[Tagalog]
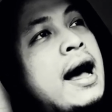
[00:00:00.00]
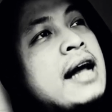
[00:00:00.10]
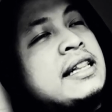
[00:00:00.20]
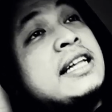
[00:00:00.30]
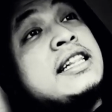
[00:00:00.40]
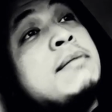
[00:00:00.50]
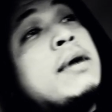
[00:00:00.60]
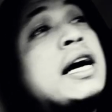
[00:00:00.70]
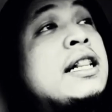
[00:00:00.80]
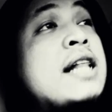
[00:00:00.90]
at hindi
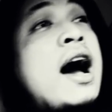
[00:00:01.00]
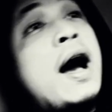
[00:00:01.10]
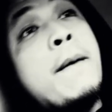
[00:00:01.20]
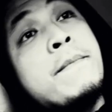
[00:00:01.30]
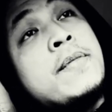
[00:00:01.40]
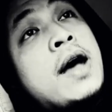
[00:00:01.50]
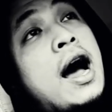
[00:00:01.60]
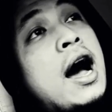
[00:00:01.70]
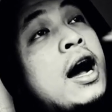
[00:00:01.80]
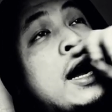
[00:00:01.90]
maganda
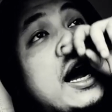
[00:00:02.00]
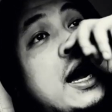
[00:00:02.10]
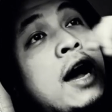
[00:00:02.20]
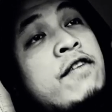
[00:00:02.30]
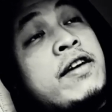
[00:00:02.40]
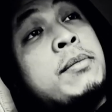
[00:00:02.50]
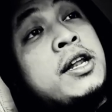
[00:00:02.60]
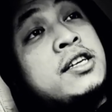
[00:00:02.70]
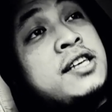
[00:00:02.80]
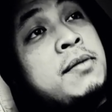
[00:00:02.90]
ang uh,
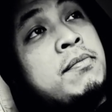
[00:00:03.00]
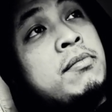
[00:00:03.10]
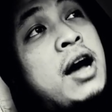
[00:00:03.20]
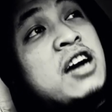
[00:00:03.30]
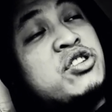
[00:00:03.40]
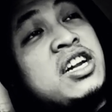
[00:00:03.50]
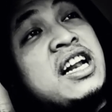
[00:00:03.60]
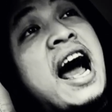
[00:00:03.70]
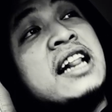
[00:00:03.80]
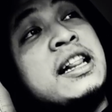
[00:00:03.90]
feminism.
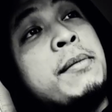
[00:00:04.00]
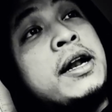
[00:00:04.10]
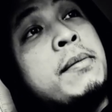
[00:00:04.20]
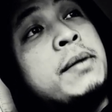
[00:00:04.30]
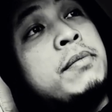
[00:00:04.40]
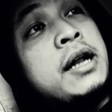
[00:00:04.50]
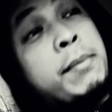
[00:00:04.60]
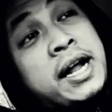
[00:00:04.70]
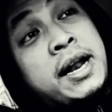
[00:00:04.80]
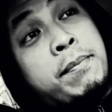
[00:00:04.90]
Actually, lahat naman naman,
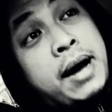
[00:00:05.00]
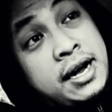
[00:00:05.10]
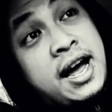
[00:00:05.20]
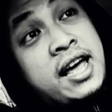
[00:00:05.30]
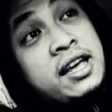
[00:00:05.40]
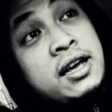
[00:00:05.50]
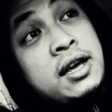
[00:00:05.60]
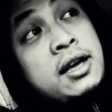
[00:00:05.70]
naman ng bagay.